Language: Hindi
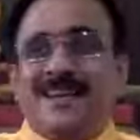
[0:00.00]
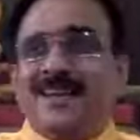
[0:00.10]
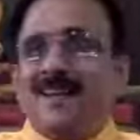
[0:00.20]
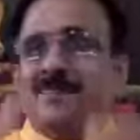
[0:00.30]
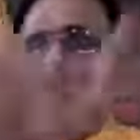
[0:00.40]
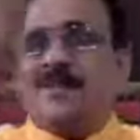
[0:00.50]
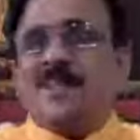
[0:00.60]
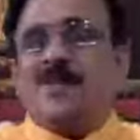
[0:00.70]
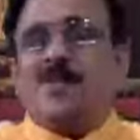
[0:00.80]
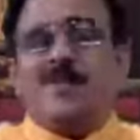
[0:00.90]
कि ये
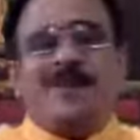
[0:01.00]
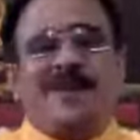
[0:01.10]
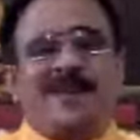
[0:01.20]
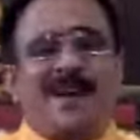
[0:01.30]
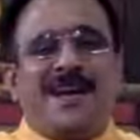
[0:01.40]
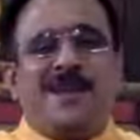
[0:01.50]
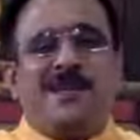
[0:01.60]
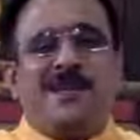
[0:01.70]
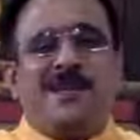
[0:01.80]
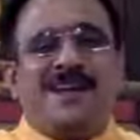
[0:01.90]
मरते लोग में मैं जो आया
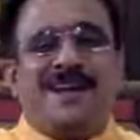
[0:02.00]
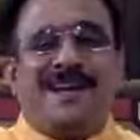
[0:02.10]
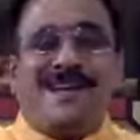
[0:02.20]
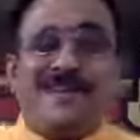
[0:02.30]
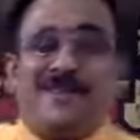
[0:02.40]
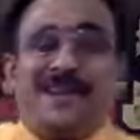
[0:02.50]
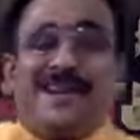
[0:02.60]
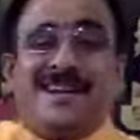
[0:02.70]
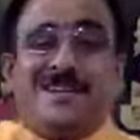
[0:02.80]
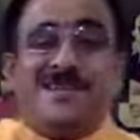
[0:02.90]
हूं ये मेरा घर नहीं है
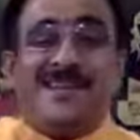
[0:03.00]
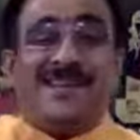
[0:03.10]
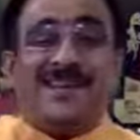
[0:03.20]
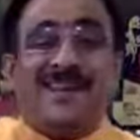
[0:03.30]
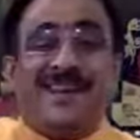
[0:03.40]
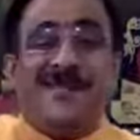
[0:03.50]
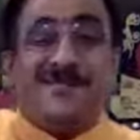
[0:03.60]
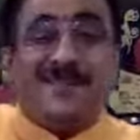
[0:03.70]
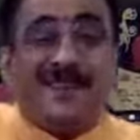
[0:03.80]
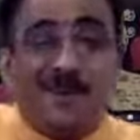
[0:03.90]
मेरा घर तो कहीं और है
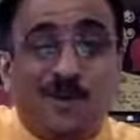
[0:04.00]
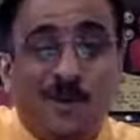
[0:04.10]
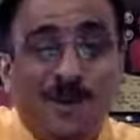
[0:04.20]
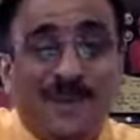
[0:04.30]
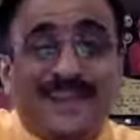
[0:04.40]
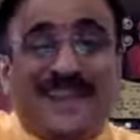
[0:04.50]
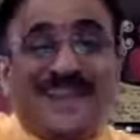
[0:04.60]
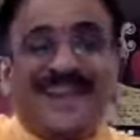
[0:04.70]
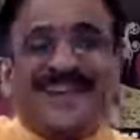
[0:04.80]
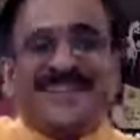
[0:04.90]
उस लोक में
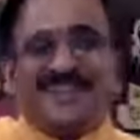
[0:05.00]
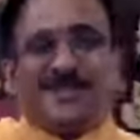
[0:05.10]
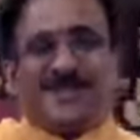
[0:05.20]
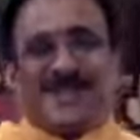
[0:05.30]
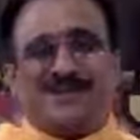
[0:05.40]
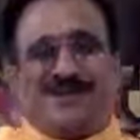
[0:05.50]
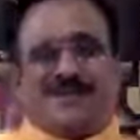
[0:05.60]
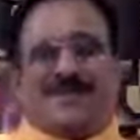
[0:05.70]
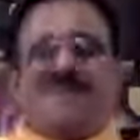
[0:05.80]
जाना है ईश्वर के पास में